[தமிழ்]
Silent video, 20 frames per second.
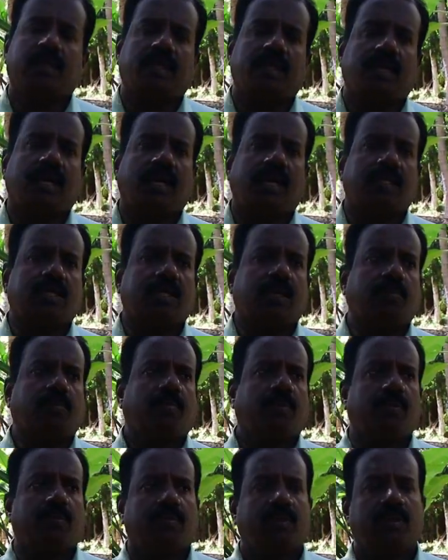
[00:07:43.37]
தான் அதை நிலத்தில்
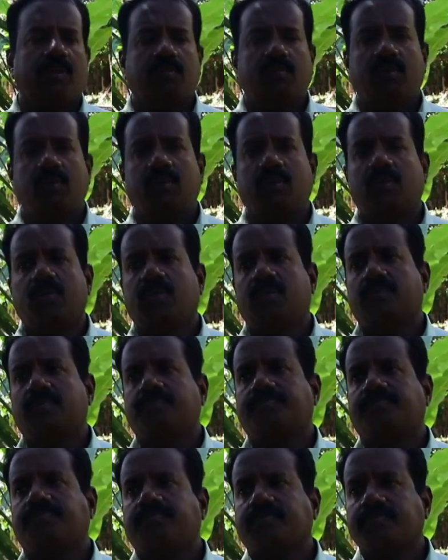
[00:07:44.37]
போடும்போது முழு
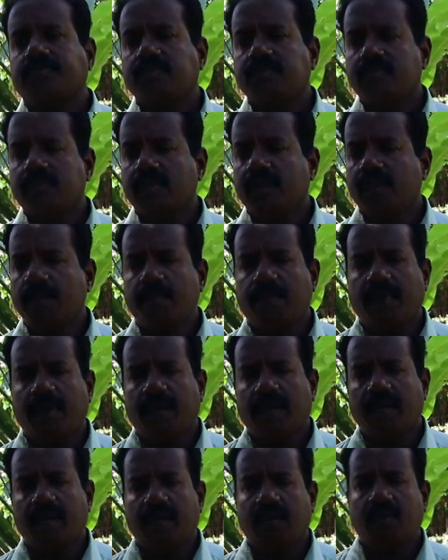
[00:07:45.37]

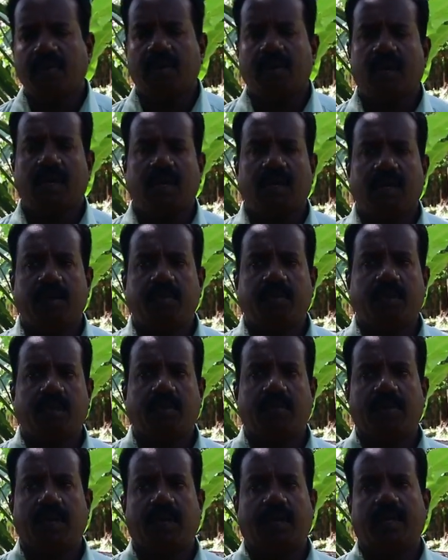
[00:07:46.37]
பலனை அவங்களால் அனுபவிக்க
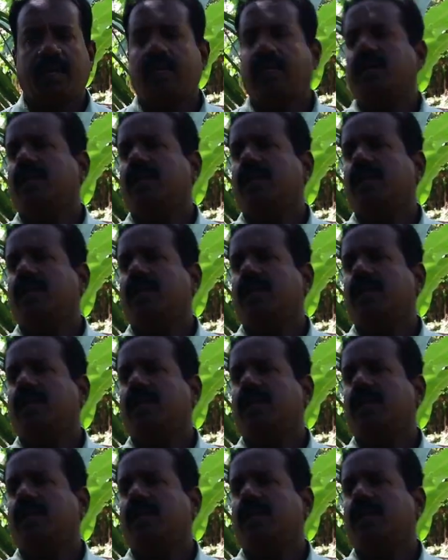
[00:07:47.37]
முடியும் ஆனால்